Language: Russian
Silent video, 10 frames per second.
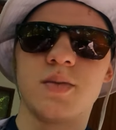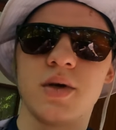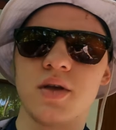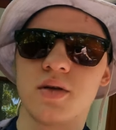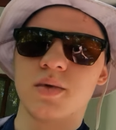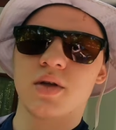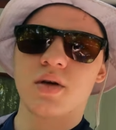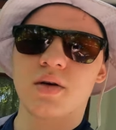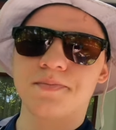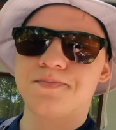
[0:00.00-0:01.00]
мы поедем
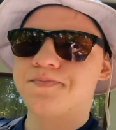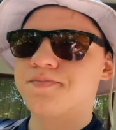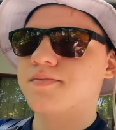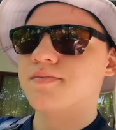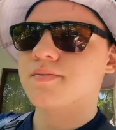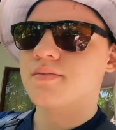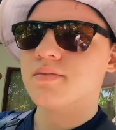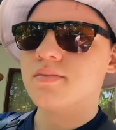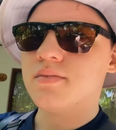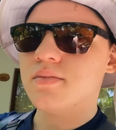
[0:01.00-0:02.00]
на
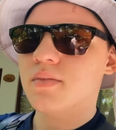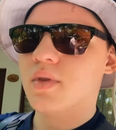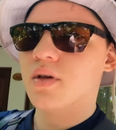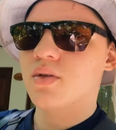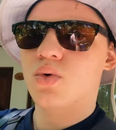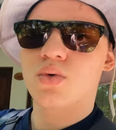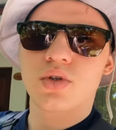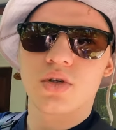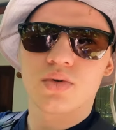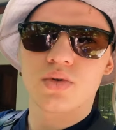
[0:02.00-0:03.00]
другую
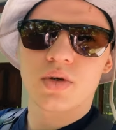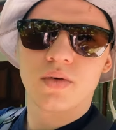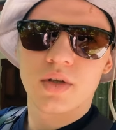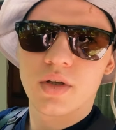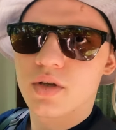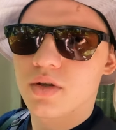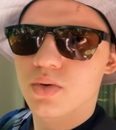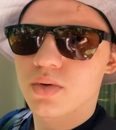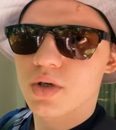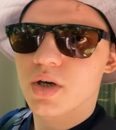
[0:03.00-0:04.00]
часть острова, где
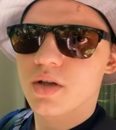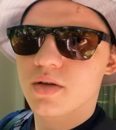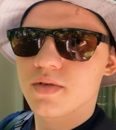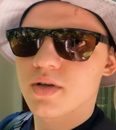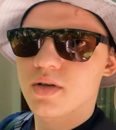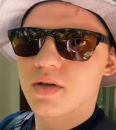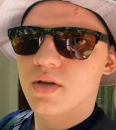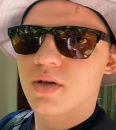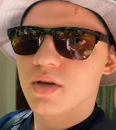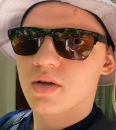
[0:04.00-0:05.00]
нету кораллов, да?
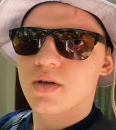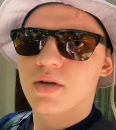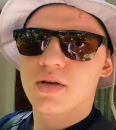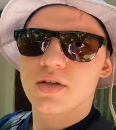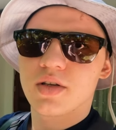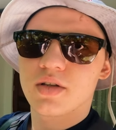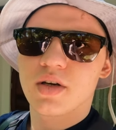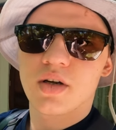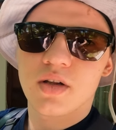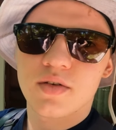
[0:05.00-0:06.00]
Где нет
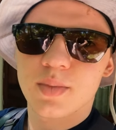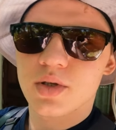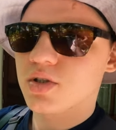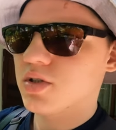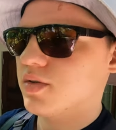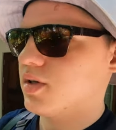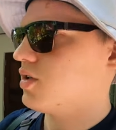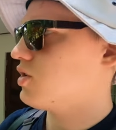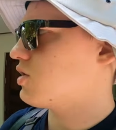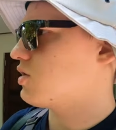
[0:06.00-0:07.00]
кораллов, почище
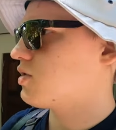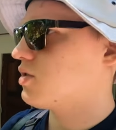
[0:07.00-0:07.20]
водичка.